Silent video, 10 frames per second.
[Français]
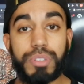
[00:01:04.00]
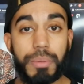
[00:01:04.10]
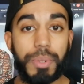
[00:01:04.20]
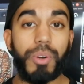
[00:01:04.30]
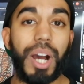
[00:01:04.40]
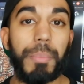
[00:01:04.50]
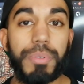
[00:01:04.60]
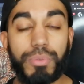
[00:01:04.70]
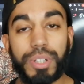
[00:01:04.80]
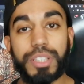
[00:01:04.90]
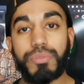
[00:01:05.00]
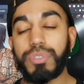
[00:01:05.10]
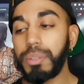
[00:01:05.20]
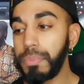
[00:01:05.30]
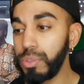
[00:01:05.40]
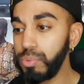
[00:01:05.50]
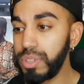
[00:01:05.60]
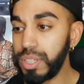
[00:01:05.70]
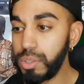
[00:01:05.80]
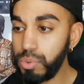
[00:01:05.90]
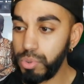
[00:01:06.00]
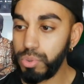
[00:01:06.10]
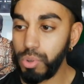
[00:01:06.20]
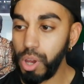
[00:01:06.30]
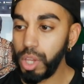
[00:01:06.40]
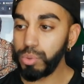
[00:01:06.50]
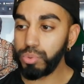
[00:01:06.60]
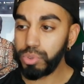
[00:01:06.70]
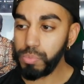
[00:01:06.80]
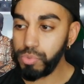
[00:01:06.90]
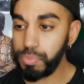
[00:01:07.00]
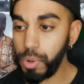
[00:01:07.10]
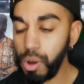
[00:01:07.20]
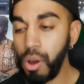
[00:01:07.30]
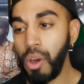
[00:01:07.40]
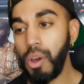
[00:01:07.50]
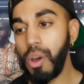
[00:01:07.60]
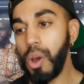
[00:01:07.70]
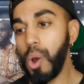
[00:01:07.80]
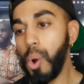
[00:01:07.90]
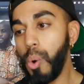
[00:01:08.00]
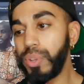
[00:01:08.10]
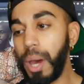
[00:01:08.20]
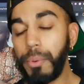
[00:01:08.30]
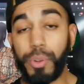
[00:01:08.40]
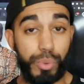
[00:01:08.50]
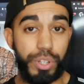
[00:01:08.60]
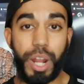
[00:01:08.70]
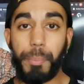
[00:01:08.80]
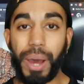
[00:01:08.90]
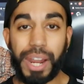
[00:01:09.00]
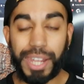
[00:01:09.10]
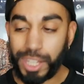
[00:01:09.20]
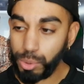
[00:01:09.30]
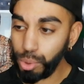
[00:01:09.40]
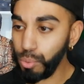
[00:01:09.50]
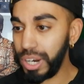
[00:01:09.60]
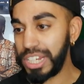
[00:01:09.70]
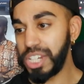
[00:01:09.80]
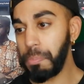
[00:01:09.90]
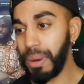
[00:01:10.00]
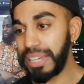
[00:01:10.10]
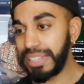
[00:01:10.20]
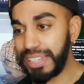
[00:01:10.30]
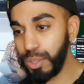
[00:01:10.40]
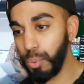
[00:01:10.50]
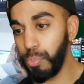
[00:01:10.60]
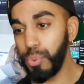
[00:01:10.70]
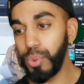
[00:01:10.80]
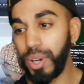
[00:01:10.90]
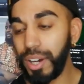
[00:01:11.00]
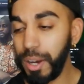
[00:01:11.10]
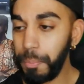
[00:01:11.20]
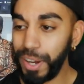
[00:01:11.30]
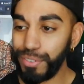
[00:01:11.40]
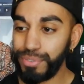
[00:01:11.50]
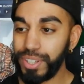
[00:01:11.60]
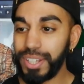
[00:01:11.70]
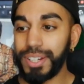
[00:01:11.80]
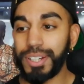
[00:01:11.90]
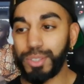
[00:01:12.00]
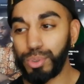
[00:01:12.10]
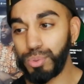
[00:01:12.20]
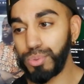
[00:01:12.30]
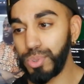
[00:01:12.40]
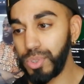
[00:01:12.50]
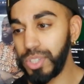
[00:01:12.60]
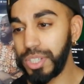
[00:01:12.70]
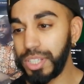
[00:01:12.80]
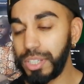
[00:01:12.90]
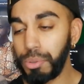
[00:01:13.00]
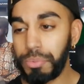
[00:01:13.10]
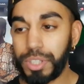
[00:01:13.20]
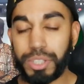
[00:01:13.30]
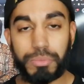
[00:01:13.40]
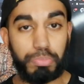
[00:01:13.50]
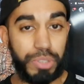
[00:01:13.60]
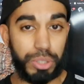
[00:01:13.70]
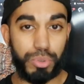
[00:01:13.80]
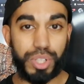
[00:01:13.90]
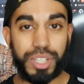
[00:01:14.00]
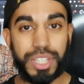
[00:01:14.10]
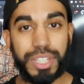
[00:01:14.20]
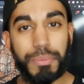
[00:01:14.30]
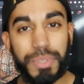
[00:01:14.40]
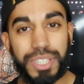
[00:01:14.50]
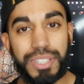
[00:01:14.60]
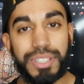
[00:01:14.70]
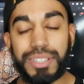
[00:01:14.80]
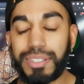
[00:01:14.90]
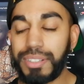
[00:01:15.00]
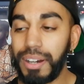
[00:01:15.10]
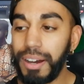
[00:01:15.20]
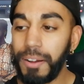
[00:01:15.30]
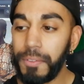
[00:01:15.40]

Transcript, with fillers: vous aimez le rap voir, si vous aimez toute cette culture, tout ce mouvement, on, a, on en a parlé, donc voilà, j'ai pas été non plus parfait sur tout ce que j'ai dit, donc peut-être que j'ai dit des bêtises, etc.